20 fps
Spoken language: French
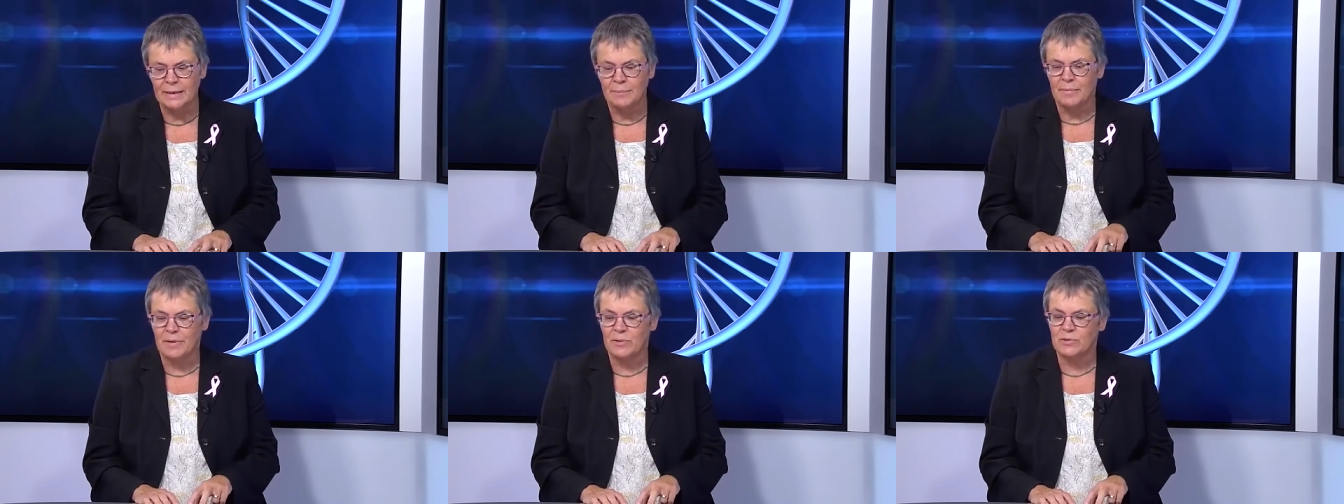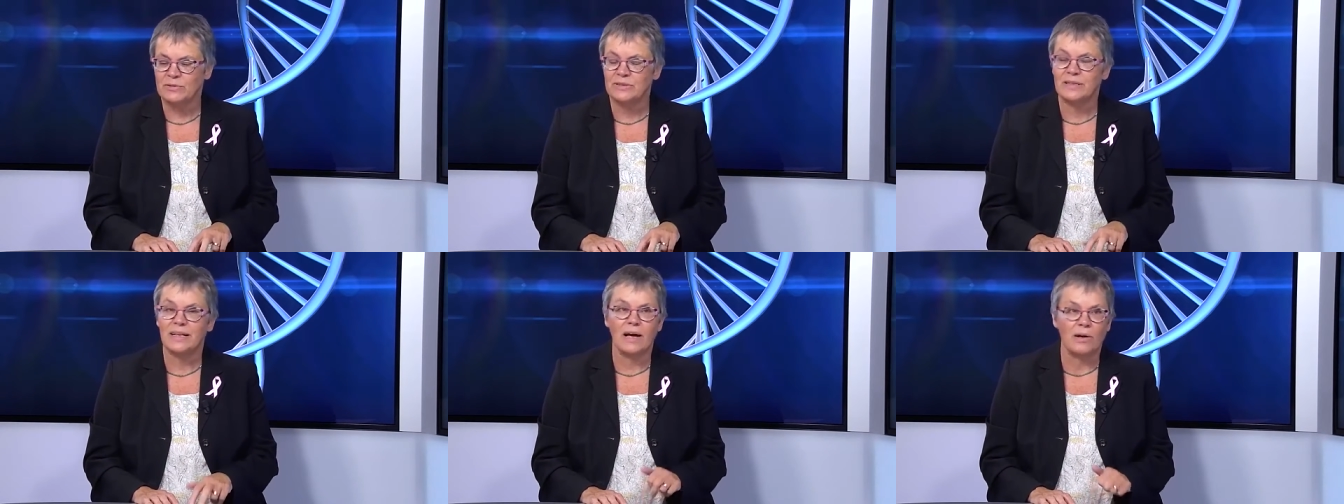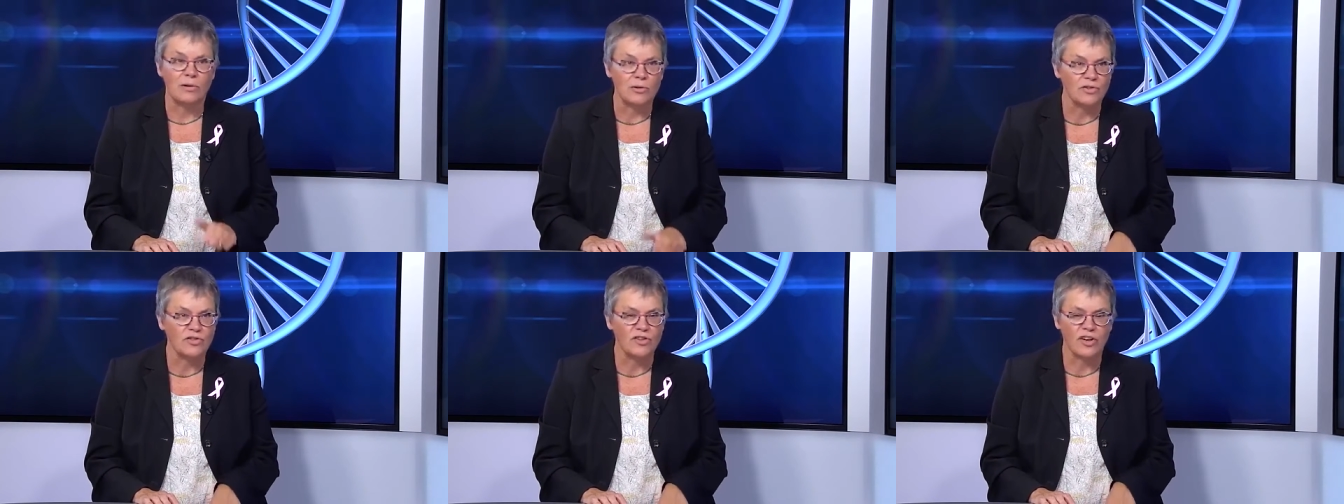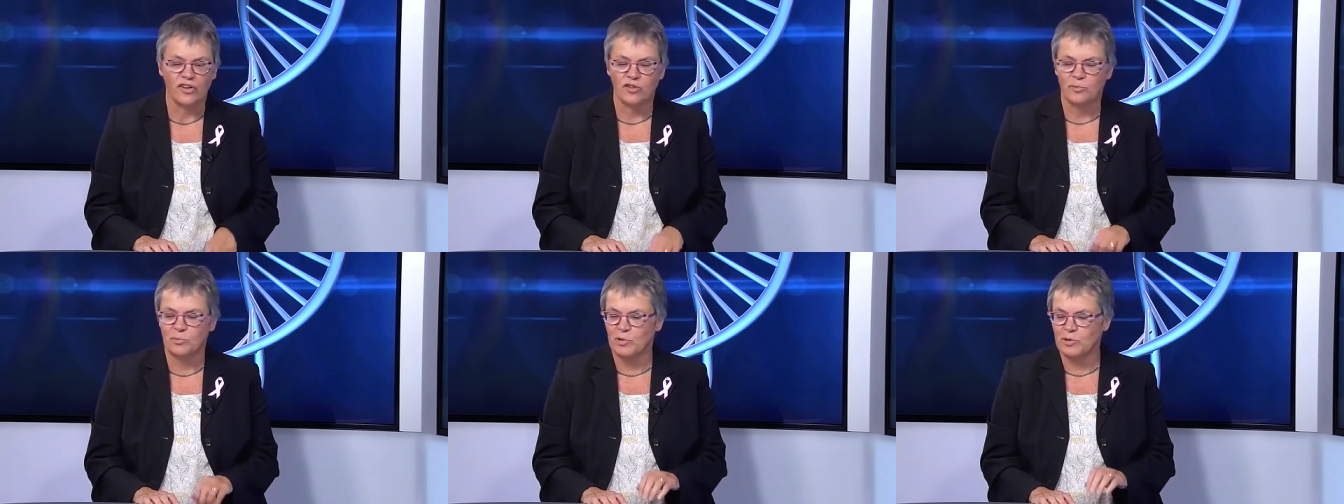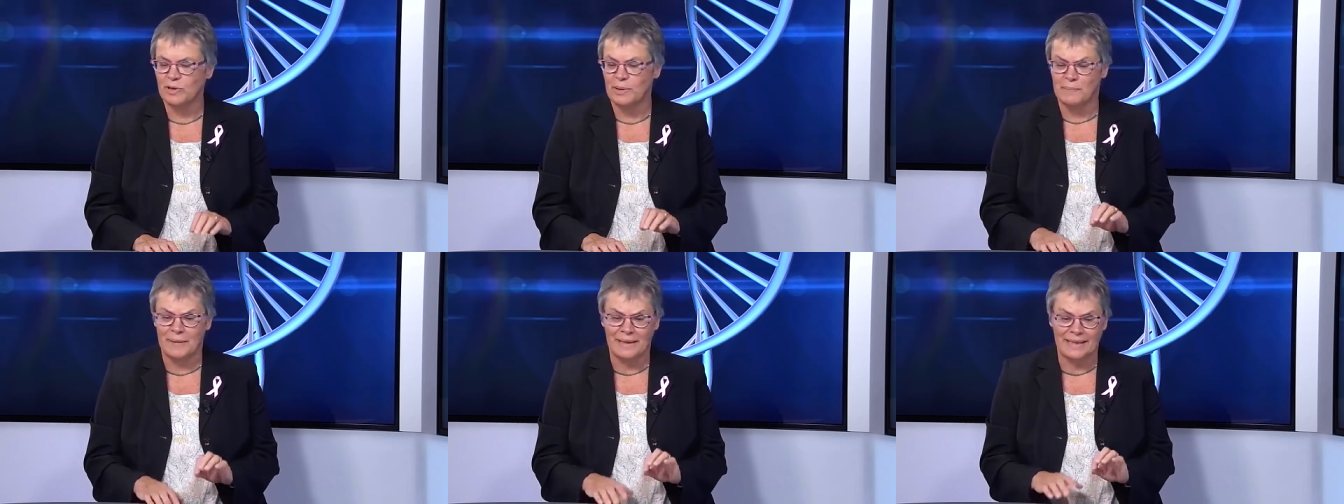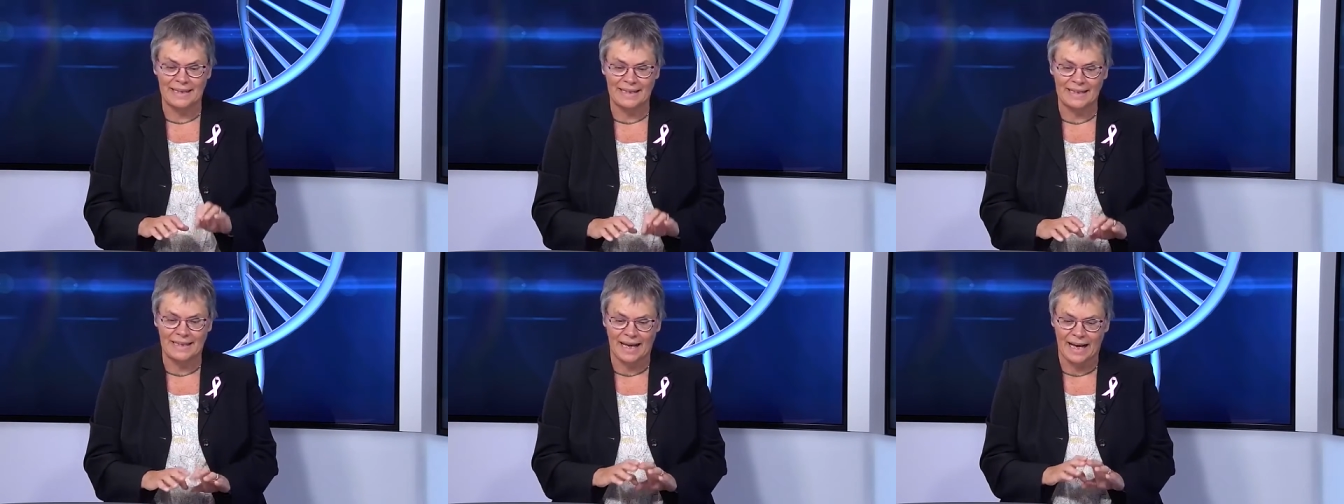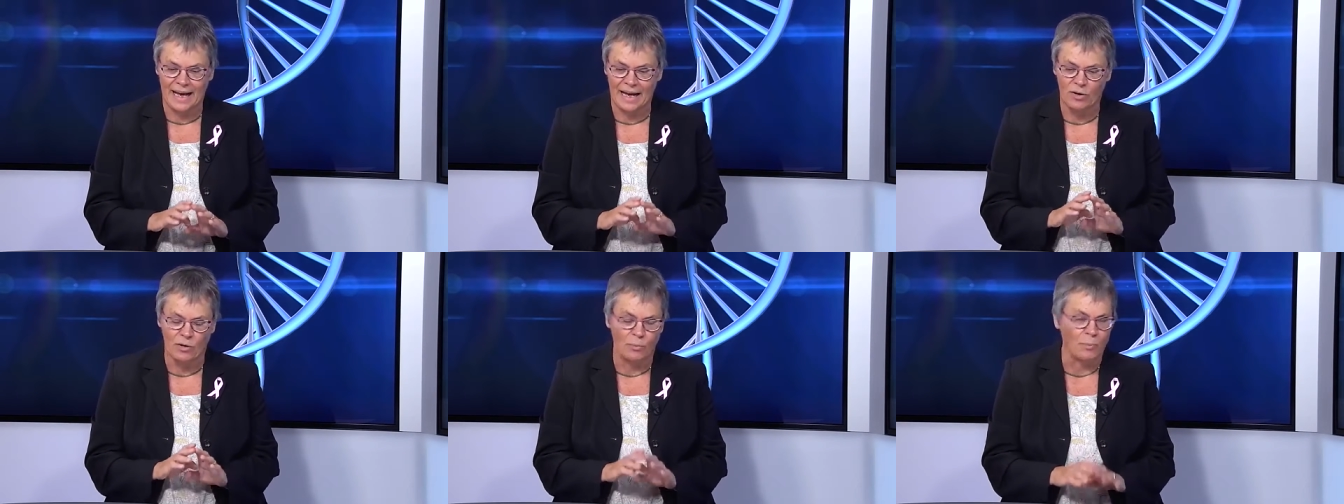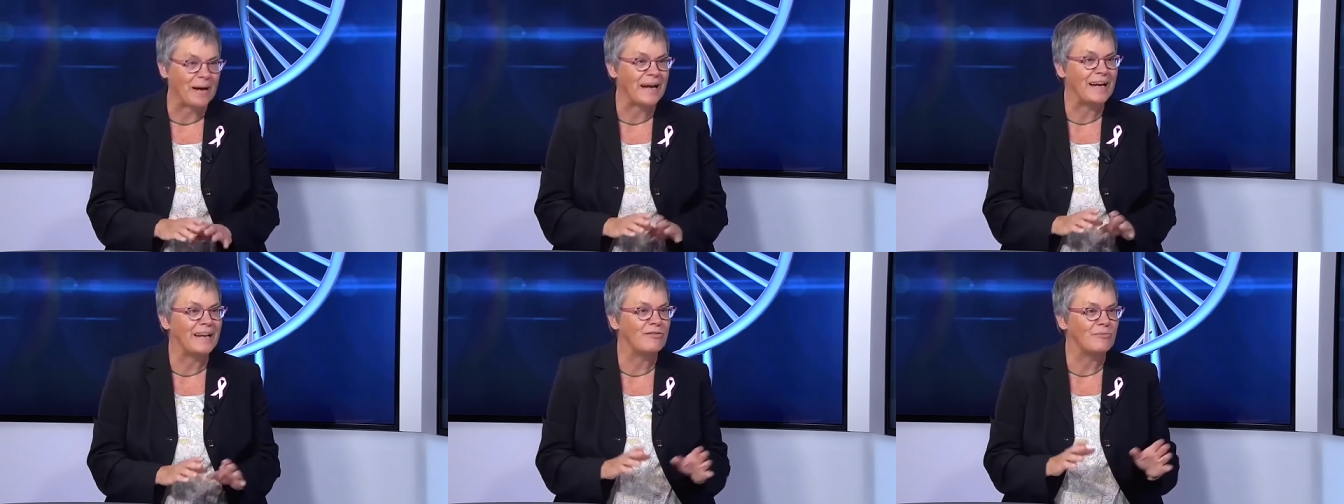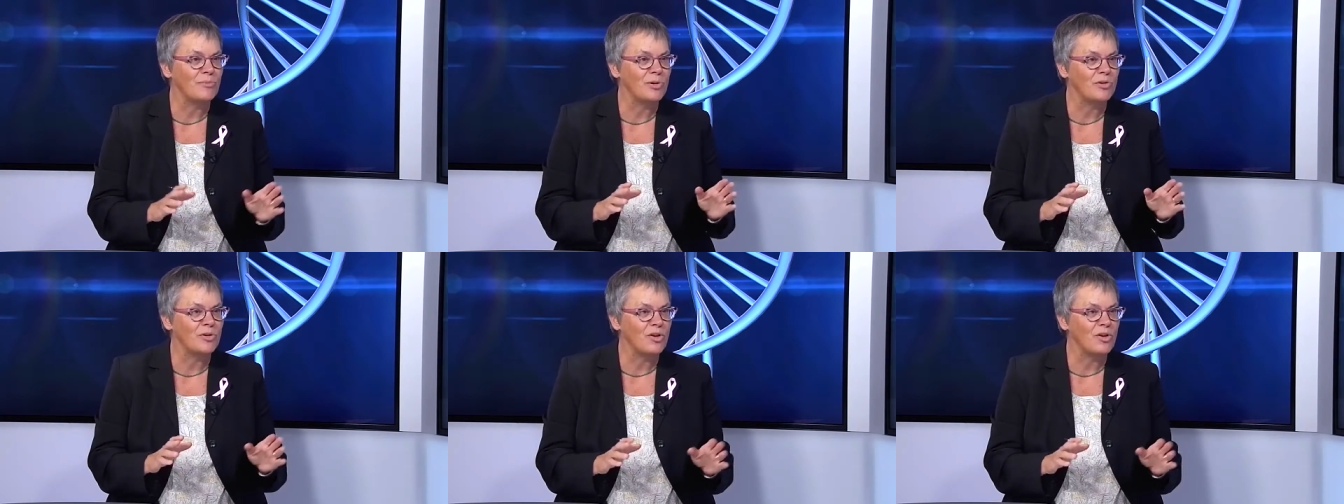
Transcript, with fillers: mais aussi la recherche biomédicale, le prélèvement